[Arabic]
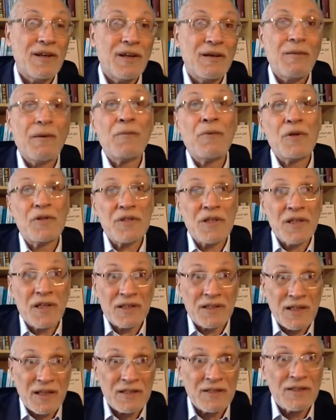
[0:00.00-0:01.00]
الإمام الحسين
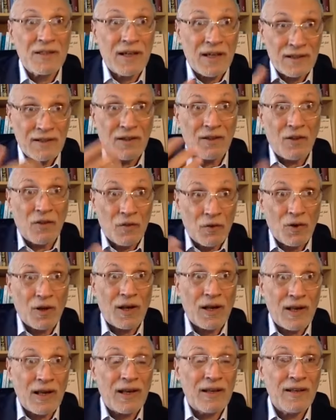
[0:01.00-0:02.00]
يحتاج حتى
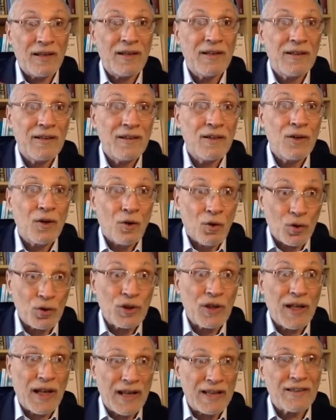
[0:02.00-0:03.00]
تذكره يعني
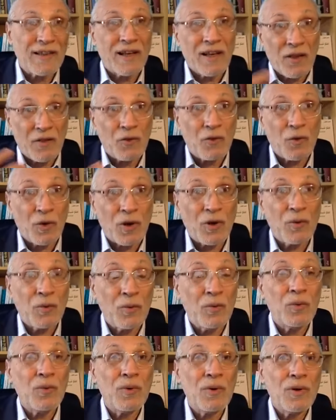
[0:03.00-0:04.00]
قتل حتى
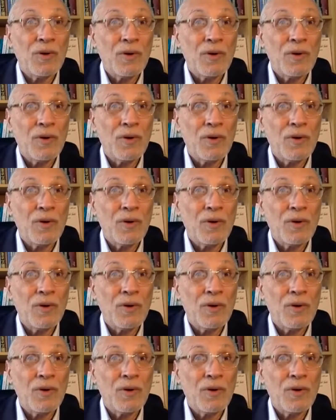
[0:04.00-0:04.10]
نذكره